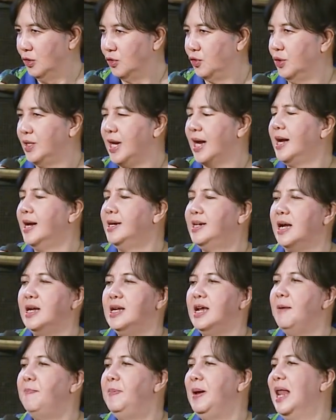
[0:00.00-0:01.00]
Saudara
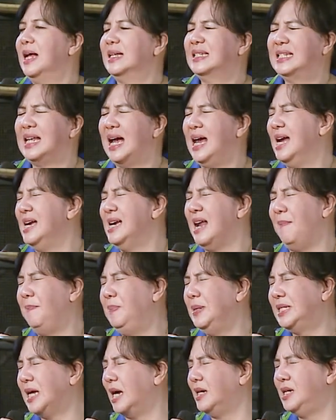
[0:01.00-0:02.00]
dan dia bilang saya
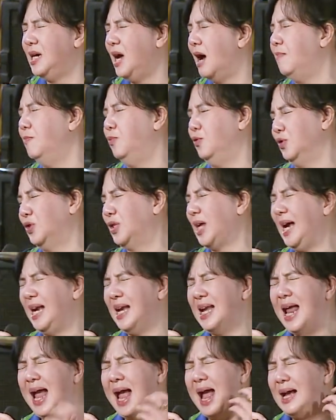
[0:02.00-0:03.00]
ndak bisa diam bu, saya
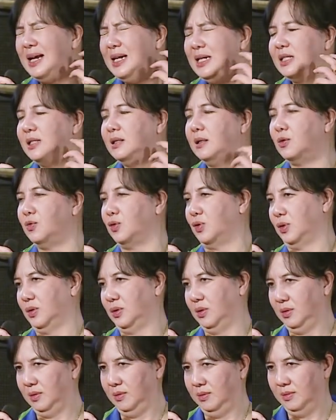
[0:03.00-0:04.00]
nangis
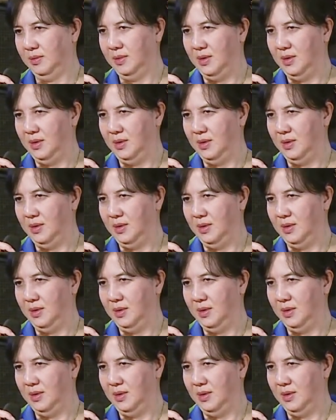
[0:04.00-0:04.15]
terus.